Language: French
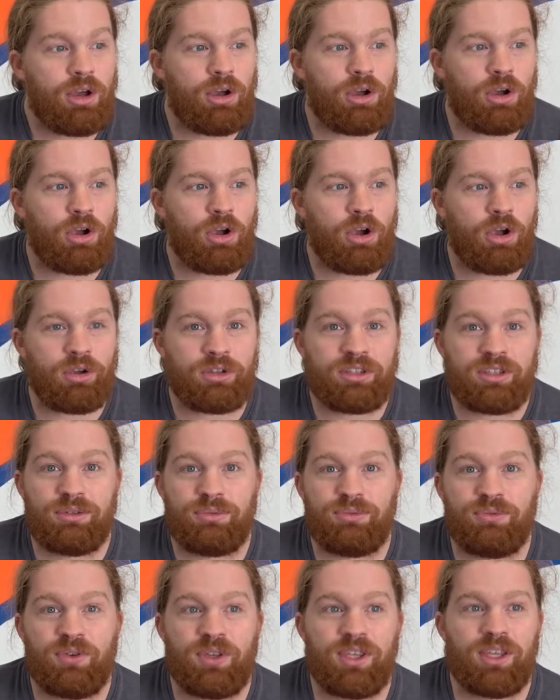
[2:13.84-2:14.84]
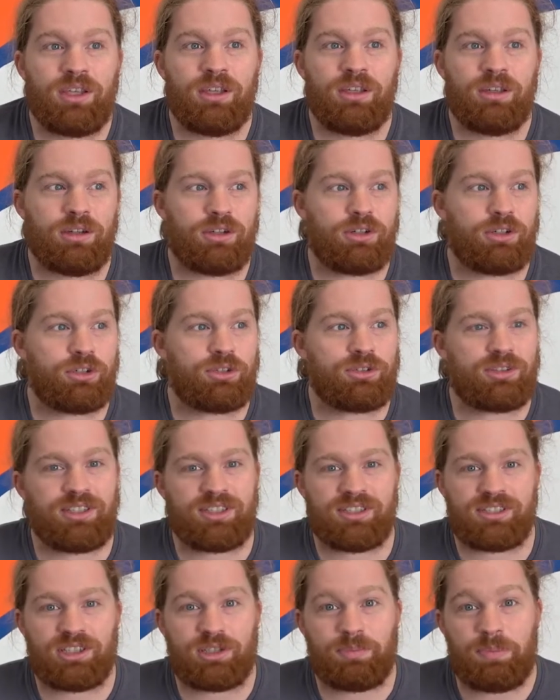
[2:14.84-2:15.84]
euh, qui fait
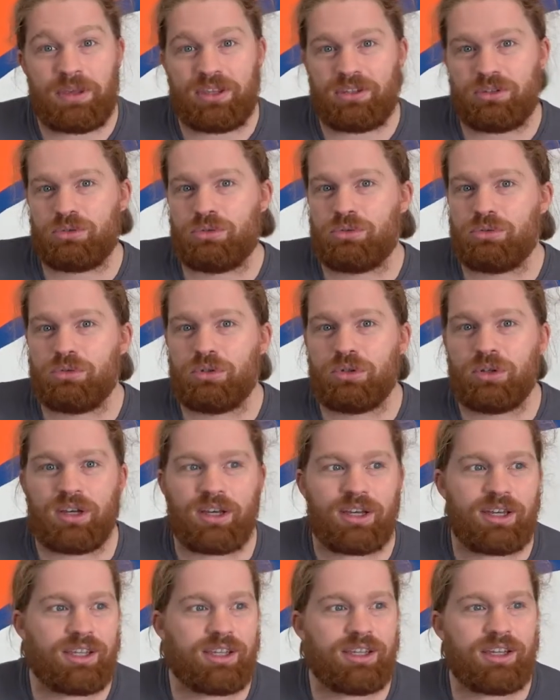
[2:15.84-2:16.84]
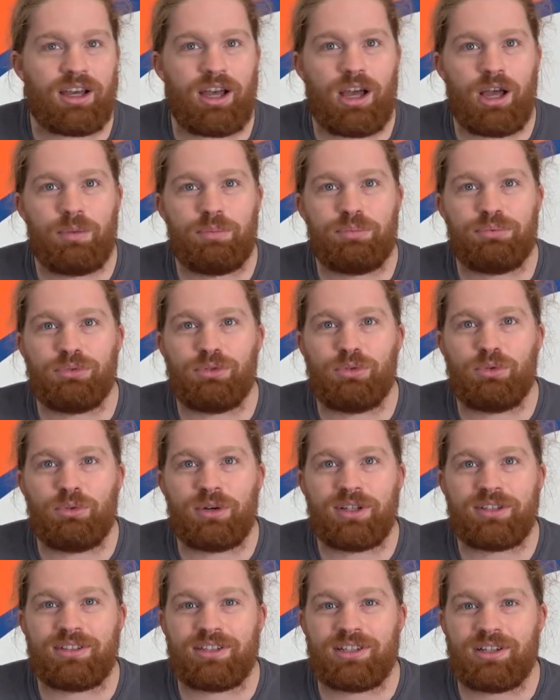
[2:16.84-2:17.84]
des espèces de rires un peu
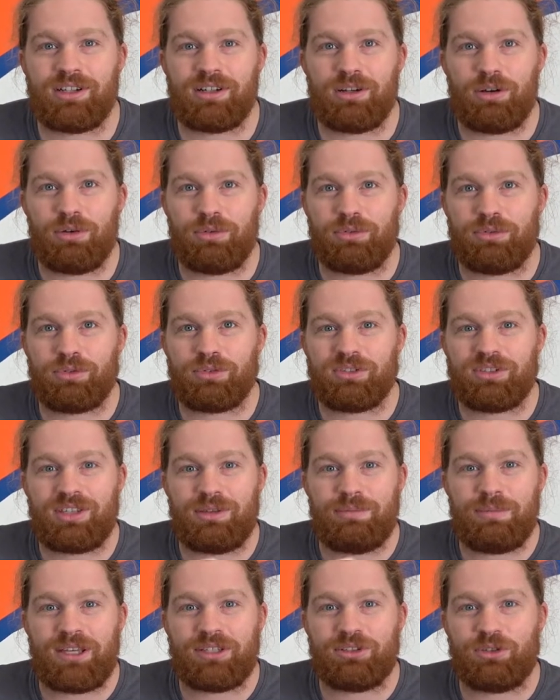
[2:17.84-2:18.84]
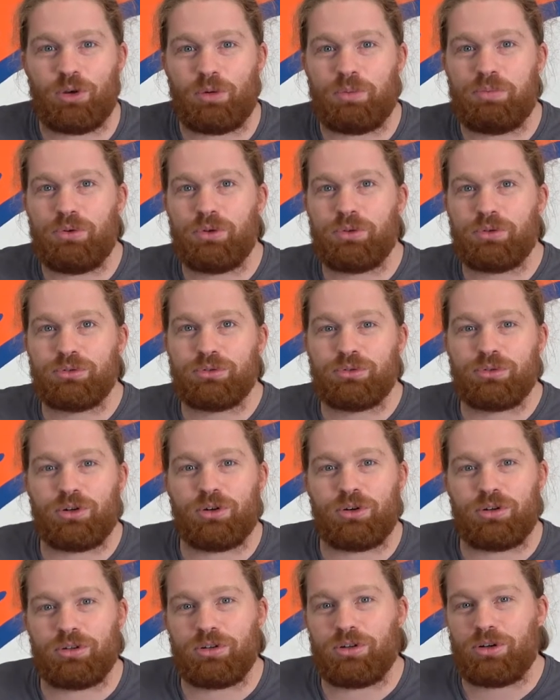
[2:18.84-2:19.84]
lointains en faisant ses master plans de
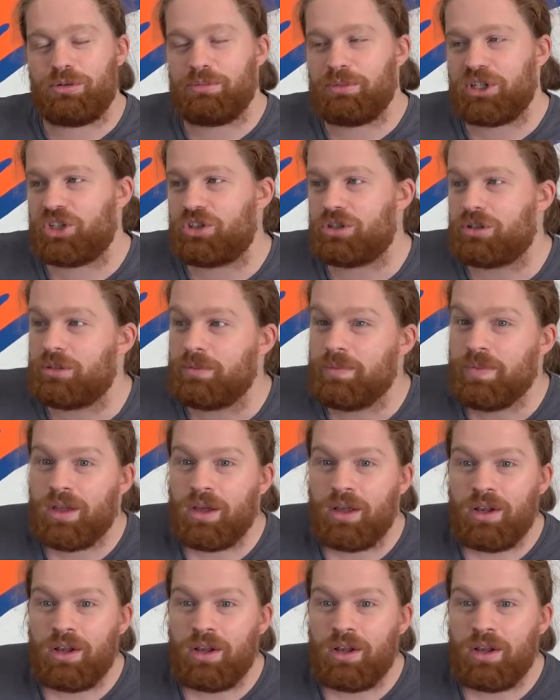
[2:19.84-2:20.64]
grands, grands méchants.